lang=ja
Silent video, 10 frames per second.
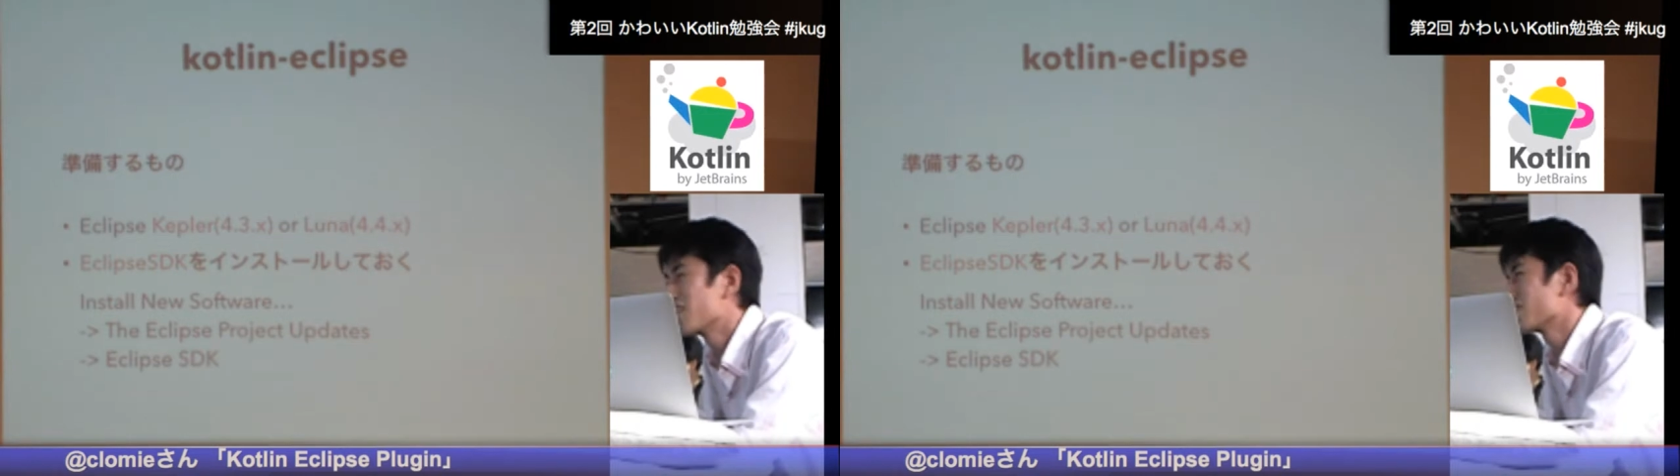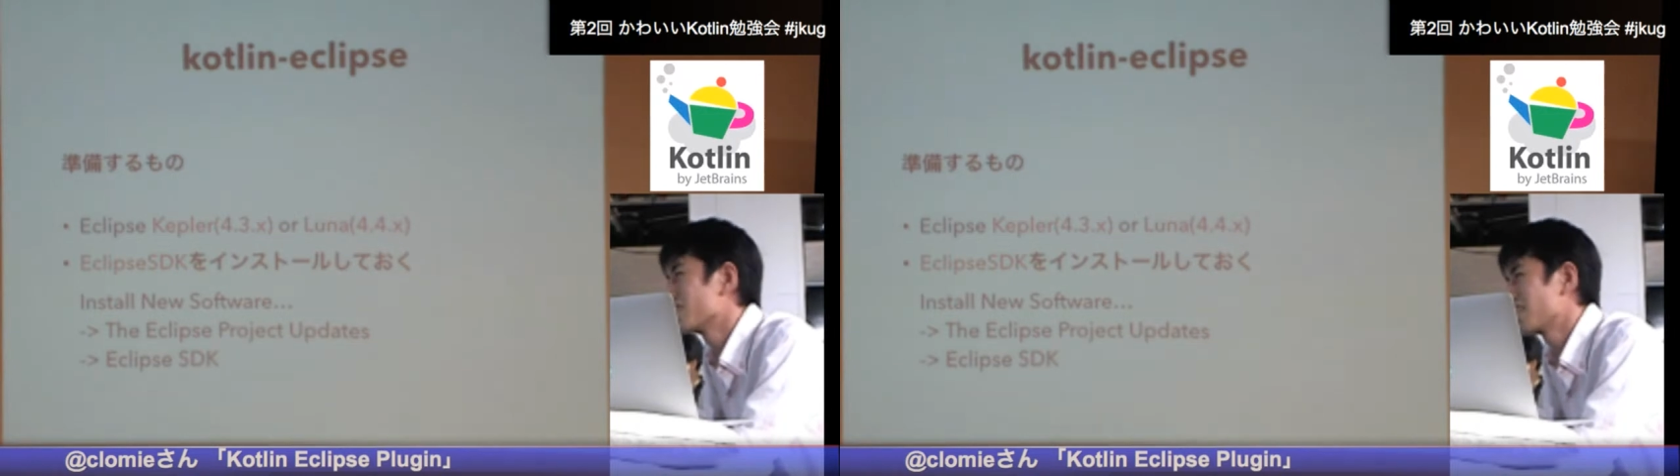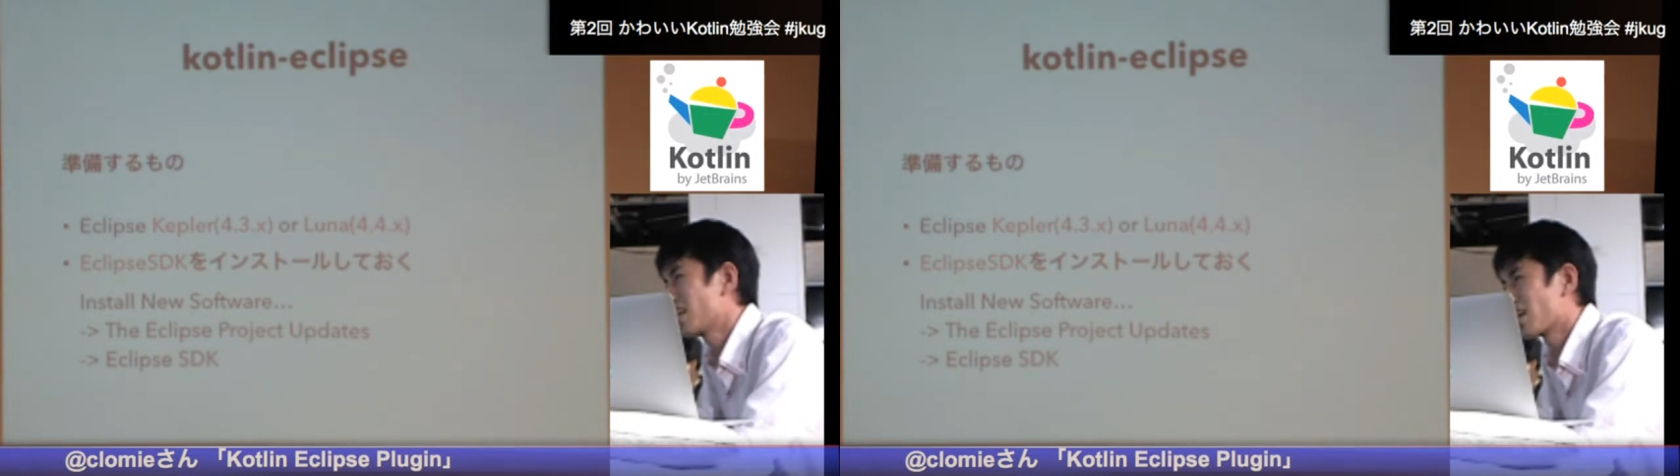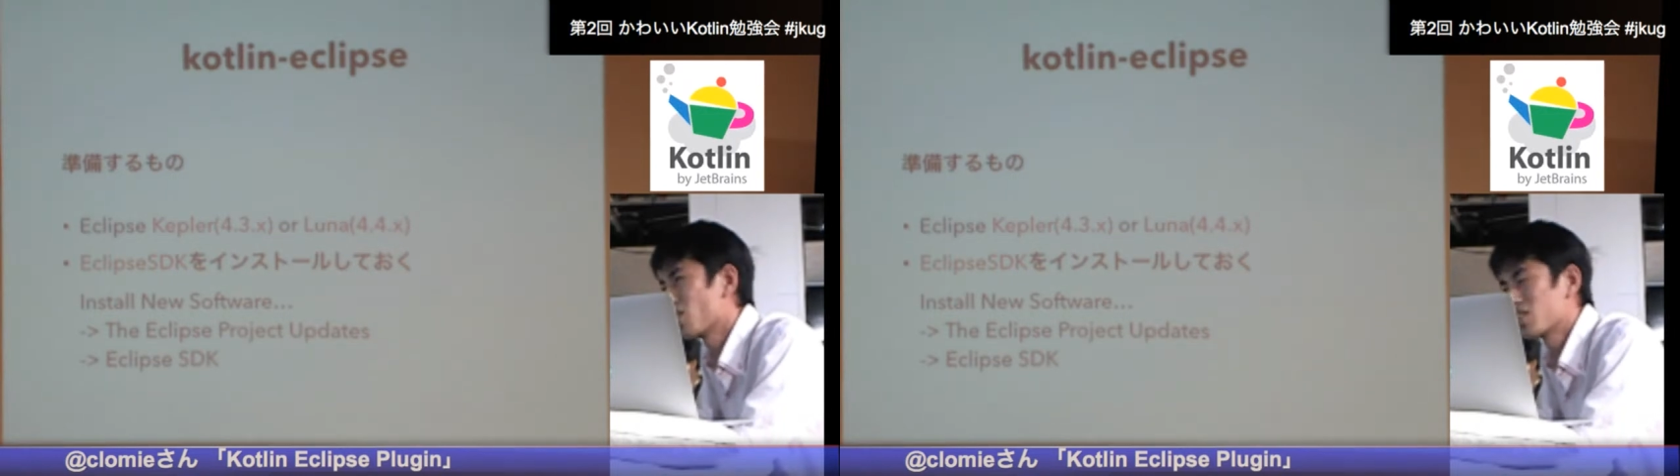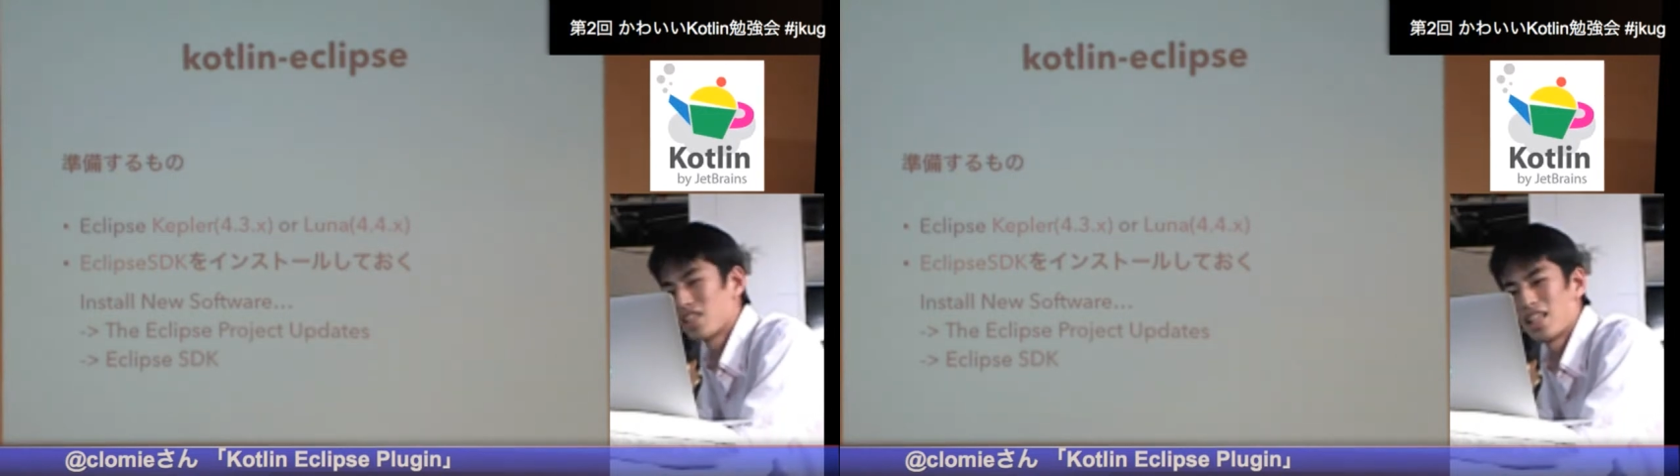SDK
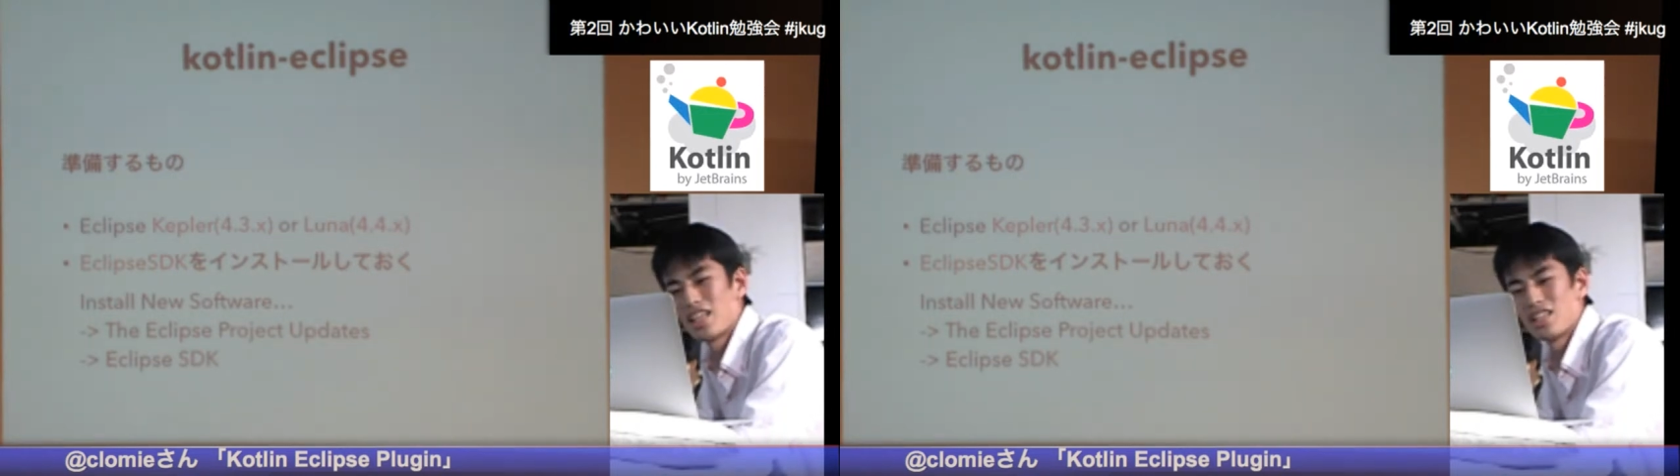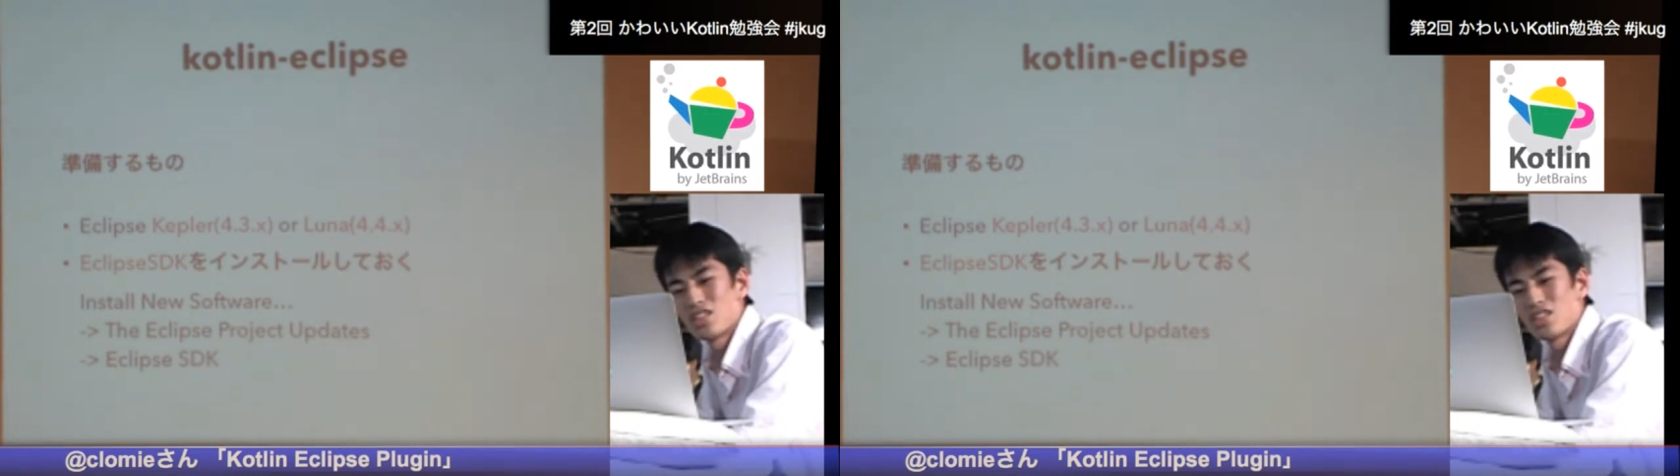こいつに